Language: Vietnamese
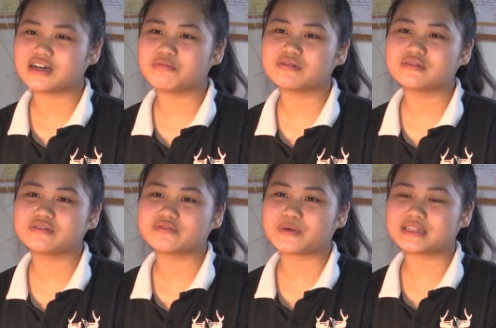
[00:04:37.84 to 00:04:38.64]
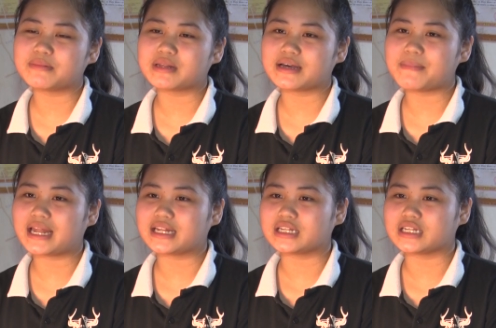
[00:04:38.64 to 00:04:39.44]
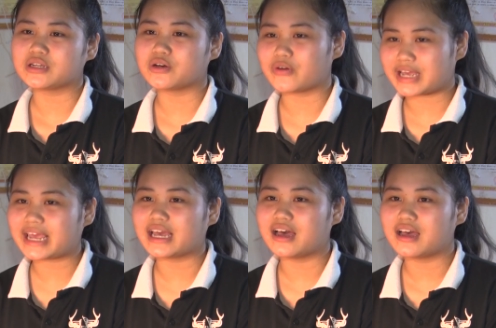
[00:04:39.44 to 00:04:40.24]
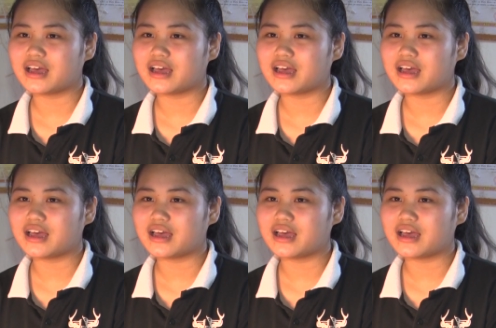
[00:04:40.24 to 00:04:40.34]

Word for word: không quan tâm đến các bạn ngồi cạnh ạ